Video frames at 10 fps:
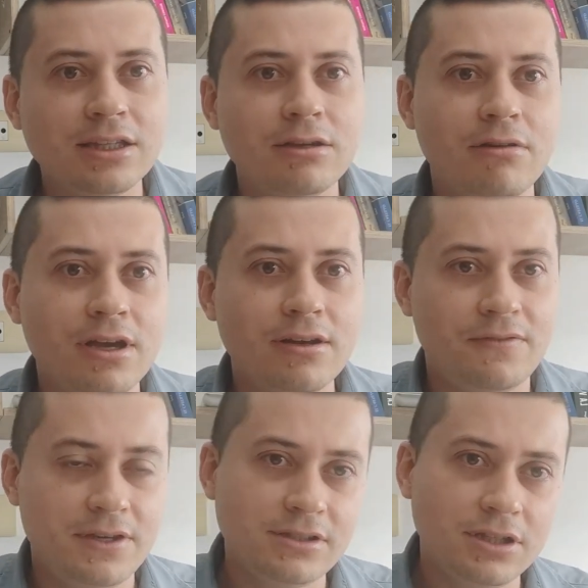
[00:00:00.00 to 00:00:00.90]
a
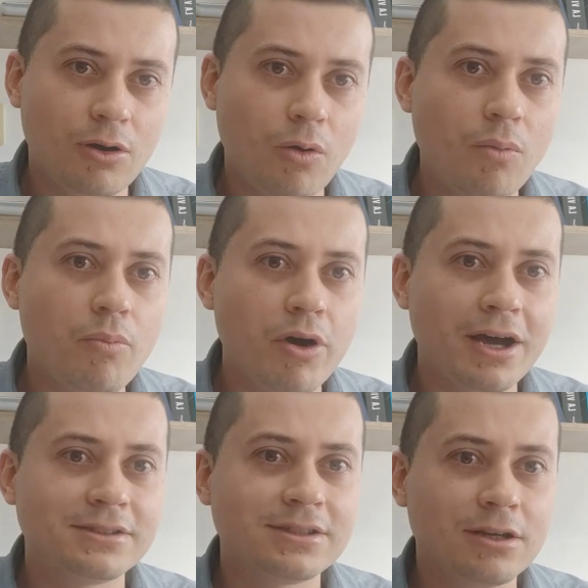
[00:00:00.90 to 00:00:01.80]
nivel físico
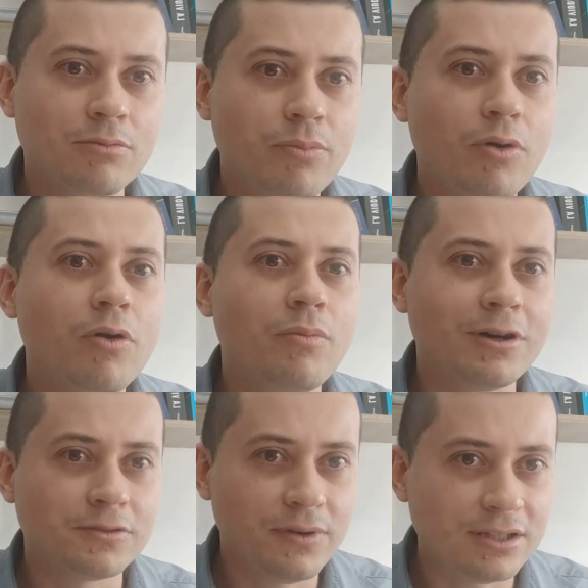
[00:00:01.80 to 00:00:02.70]
puedan ser un poco
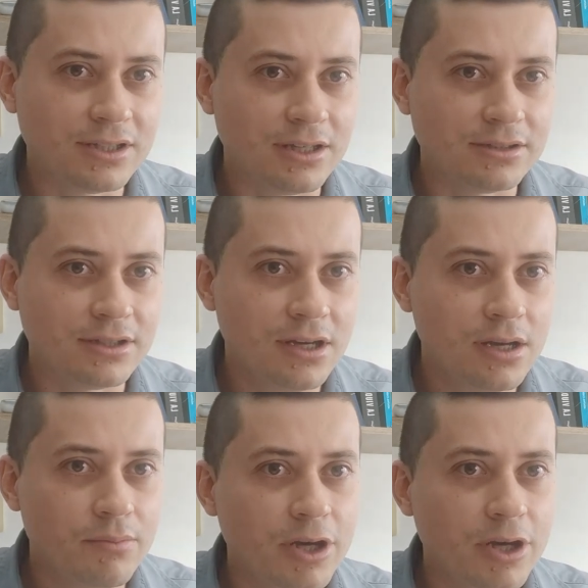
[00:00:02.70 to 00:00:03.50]
más fáciles